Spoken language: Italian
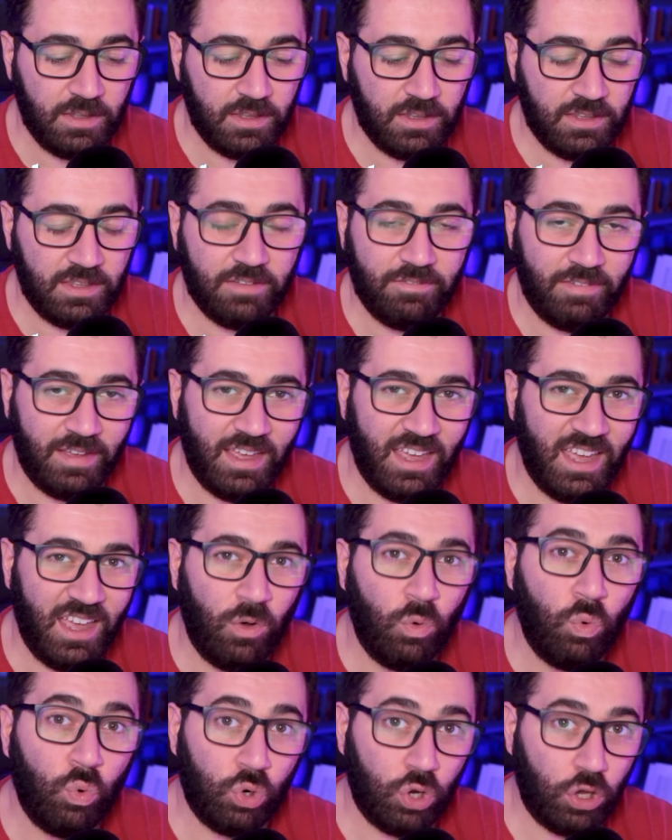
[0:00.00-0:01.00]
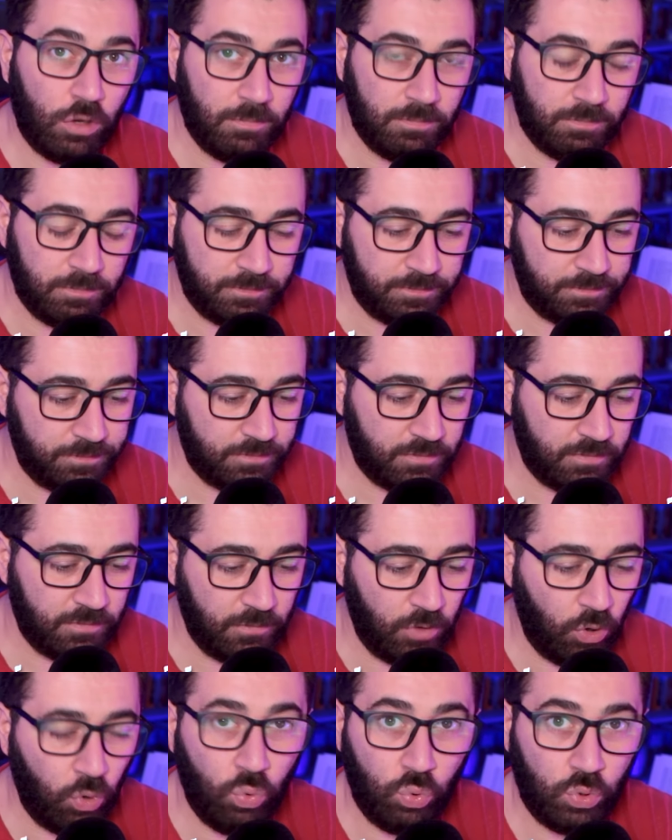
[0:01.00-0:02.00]
Yahweh è uno,
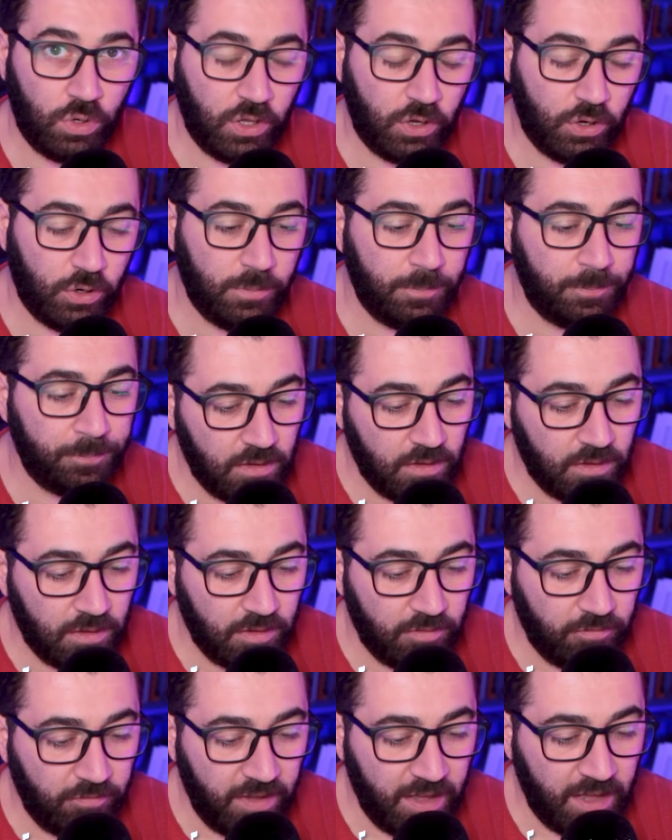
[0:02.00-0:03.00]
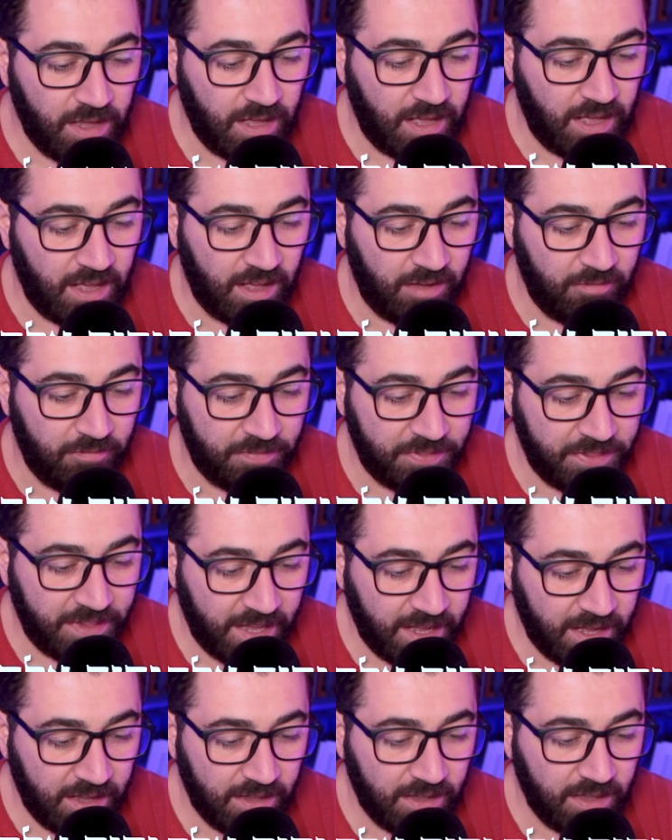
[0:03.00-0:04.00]
o unico.
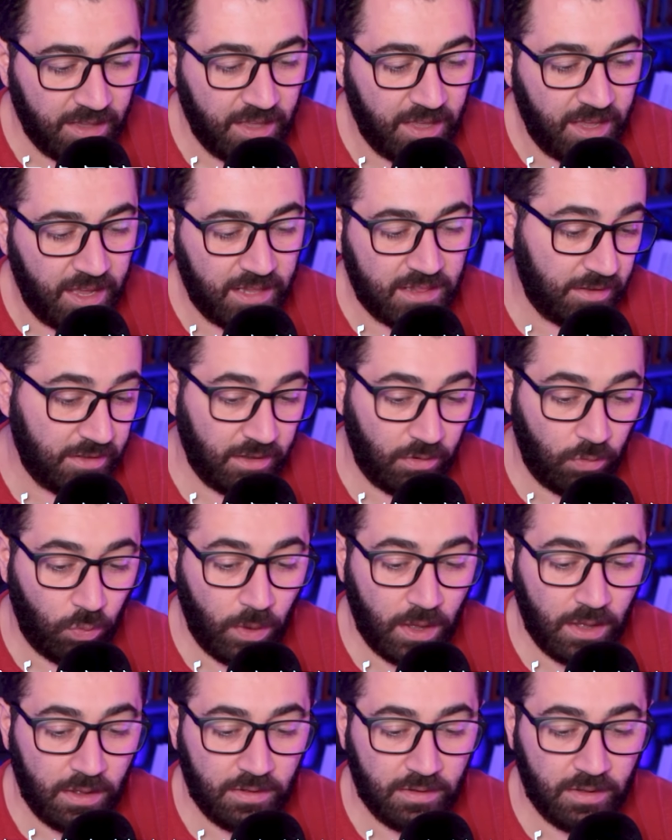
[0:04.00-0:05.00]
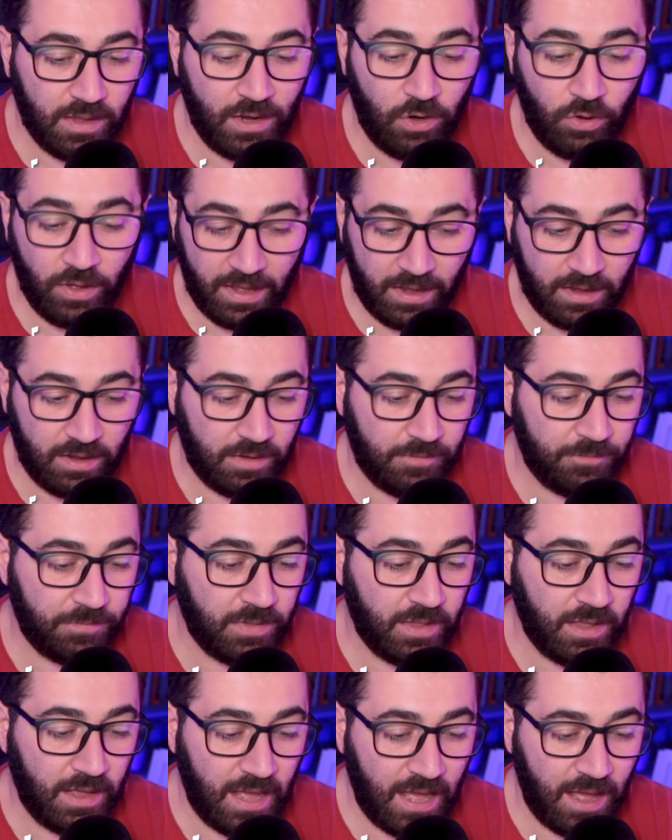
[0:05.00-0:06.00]
Vehahavta et Yehua Elohecha.
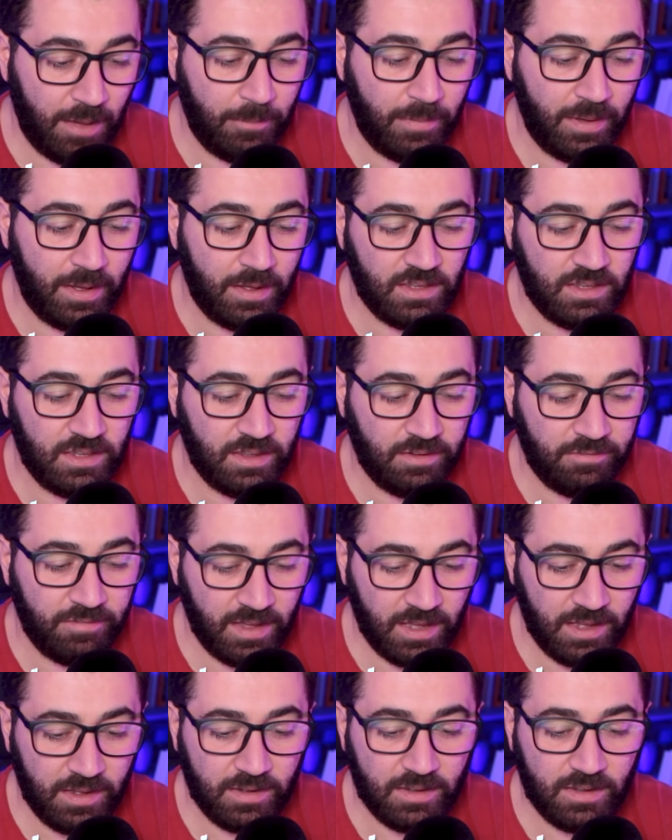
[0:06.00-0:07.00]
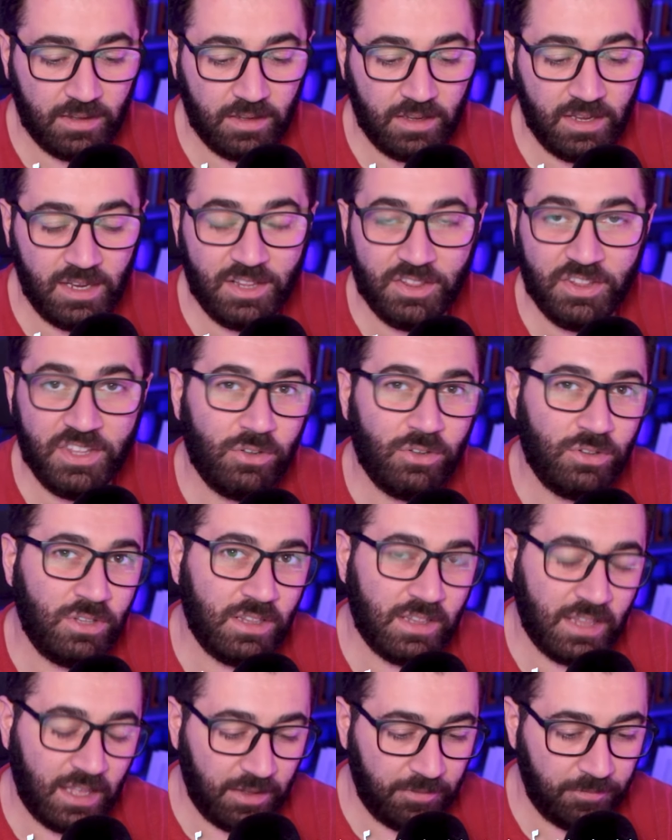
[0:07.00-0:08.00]
Ama Yahweh, il di
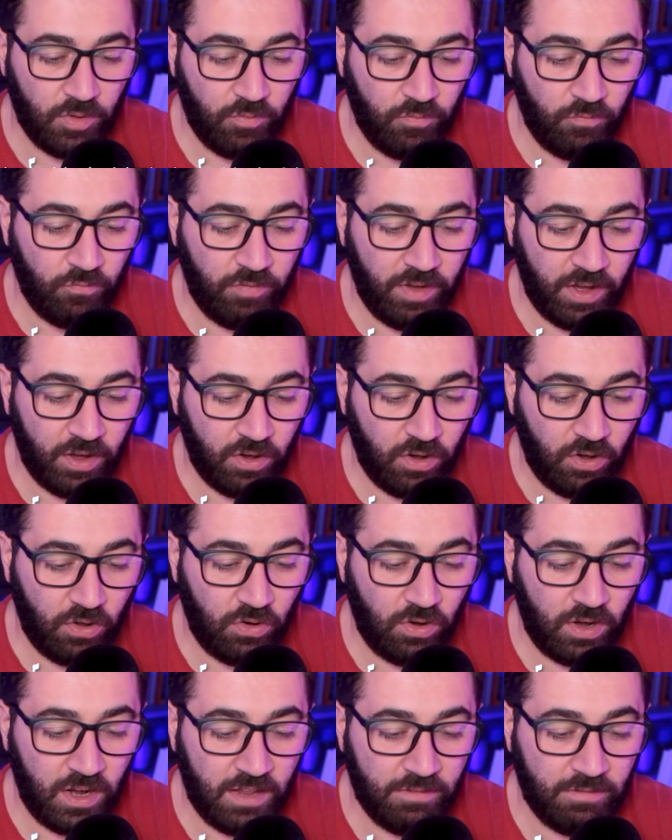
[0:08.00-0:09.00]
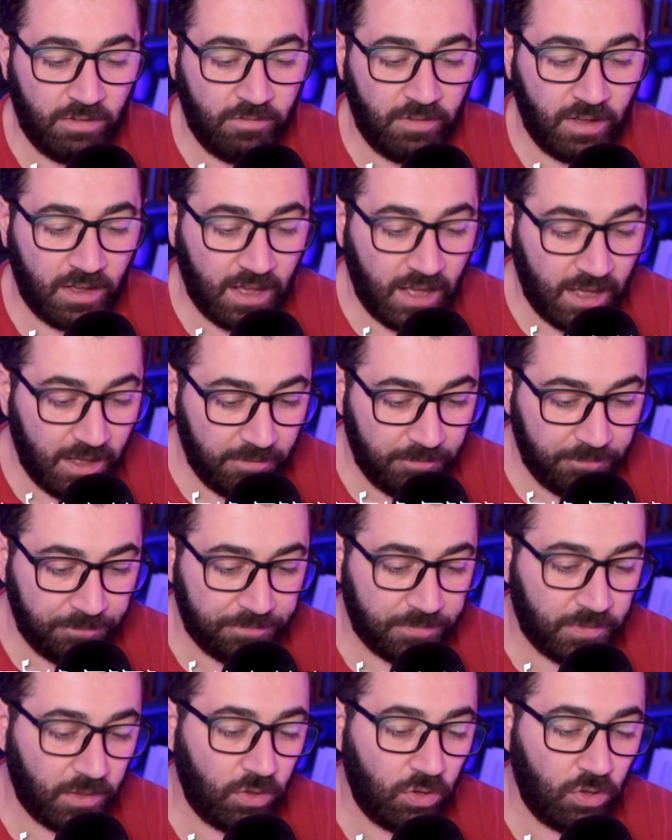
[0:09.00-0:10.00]
te. Vehol levavecha,
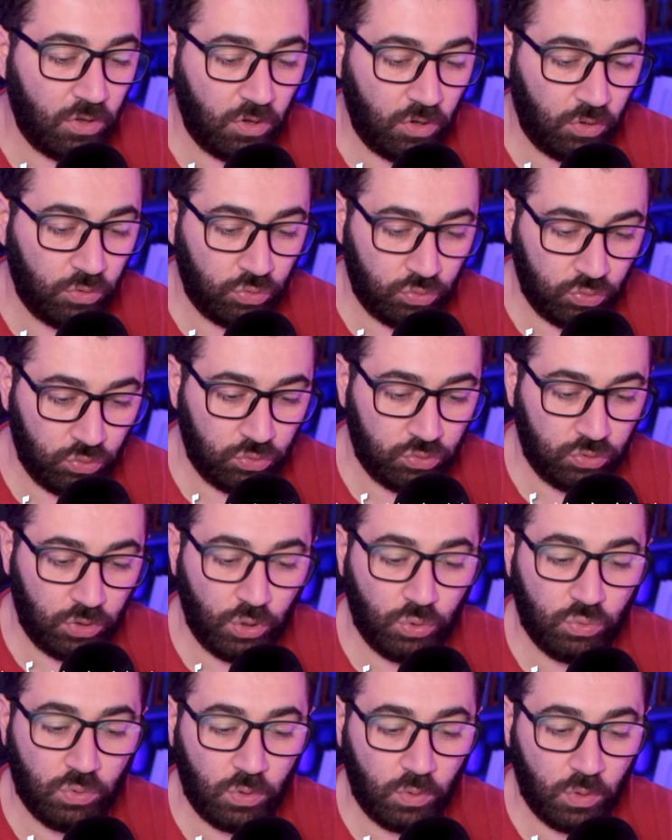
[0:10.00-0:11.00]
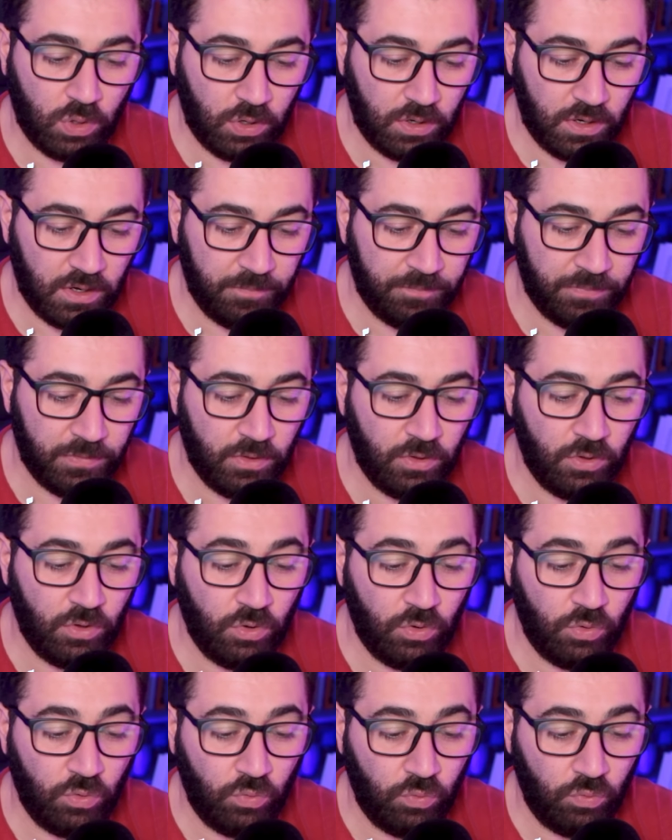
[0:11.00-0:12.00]
con tutto il tuo cuore,
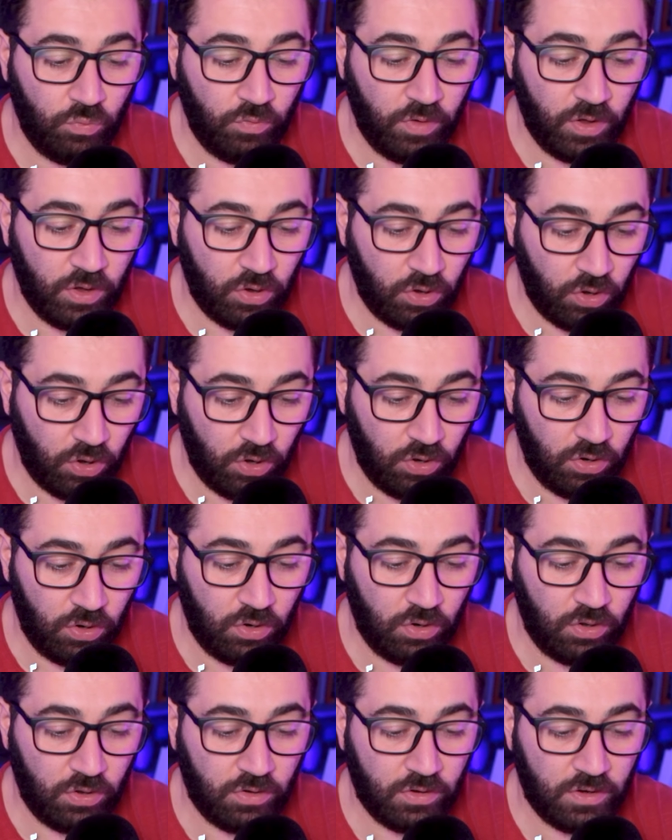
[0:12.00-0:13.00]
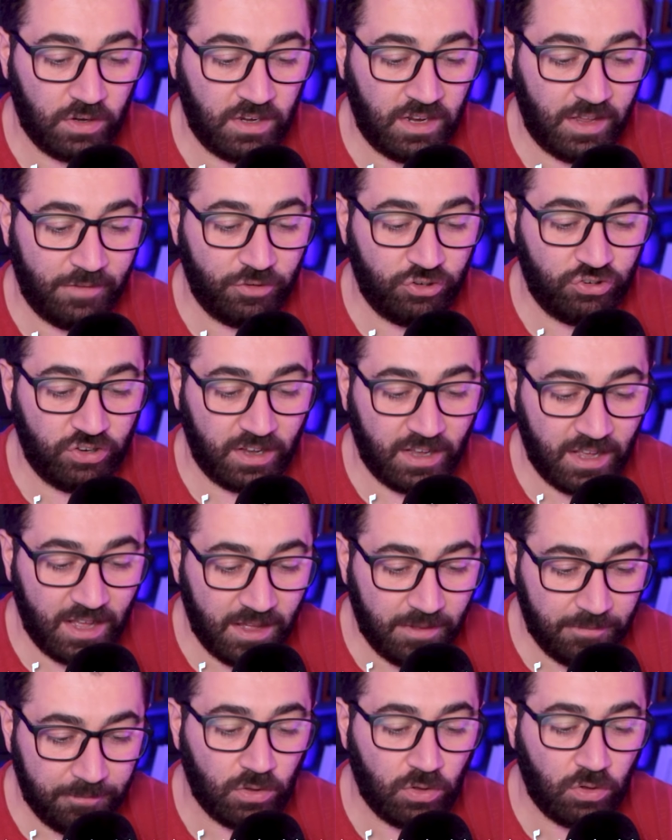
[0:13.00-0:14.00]
Uvechol
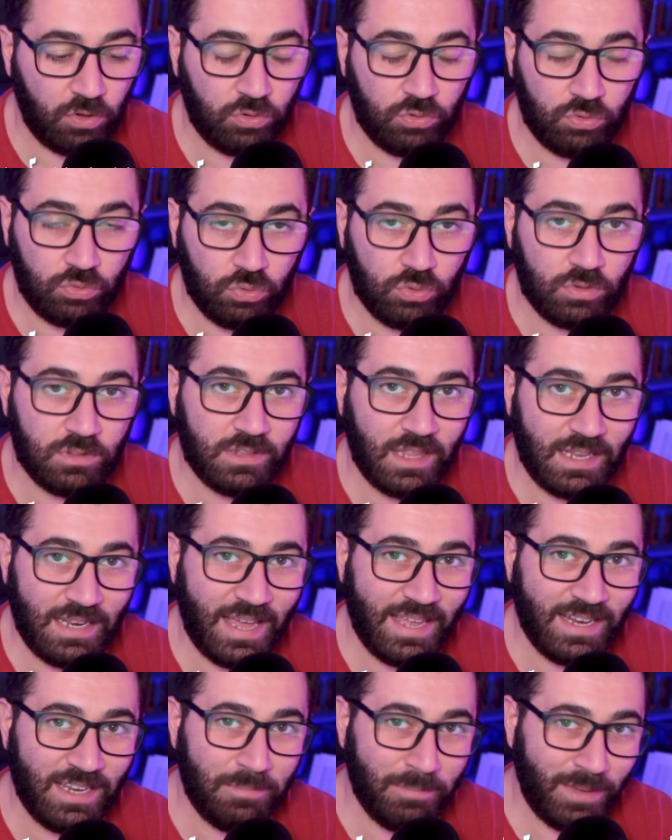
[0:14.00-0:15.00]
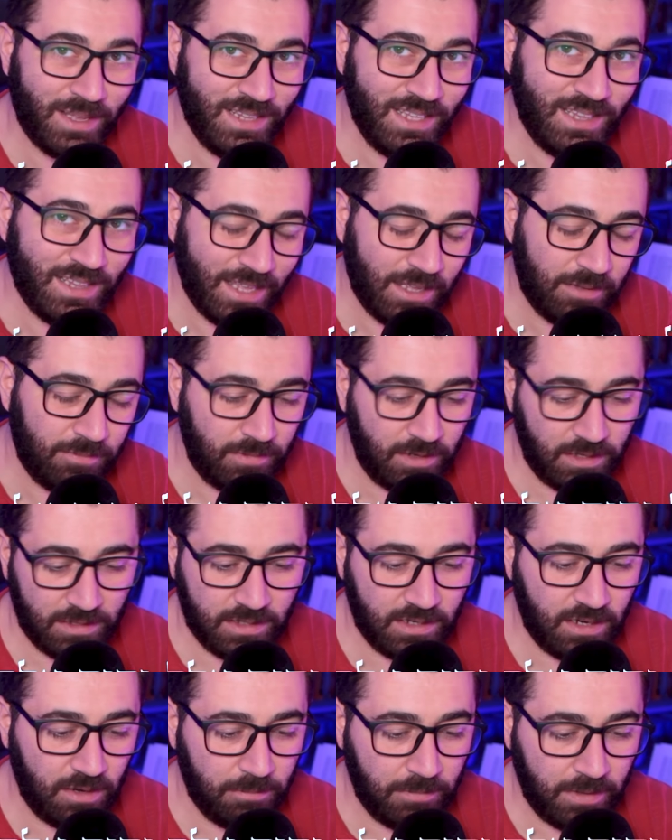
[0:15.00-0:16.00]
nafshecha, con tutta l'anima di te,
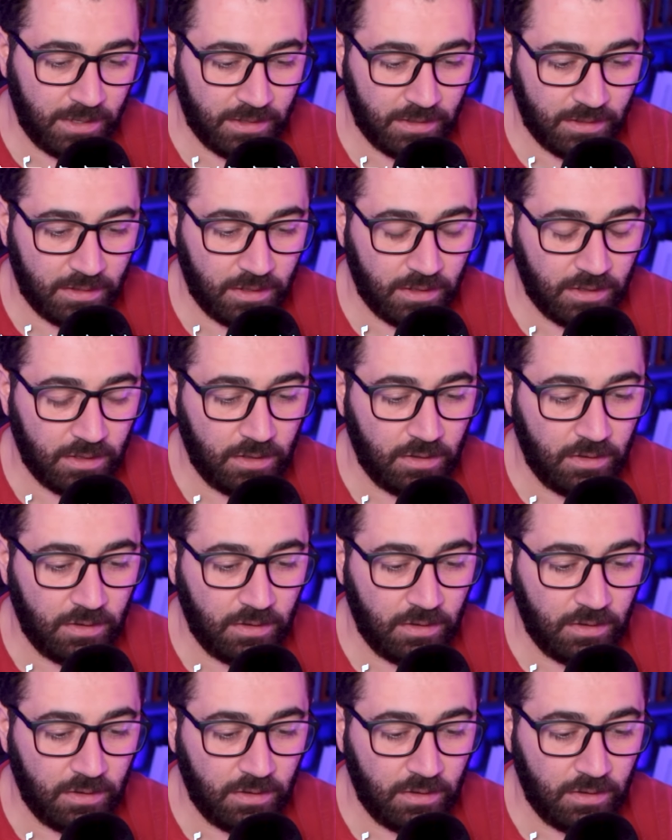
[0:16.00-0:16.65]
letteralmente,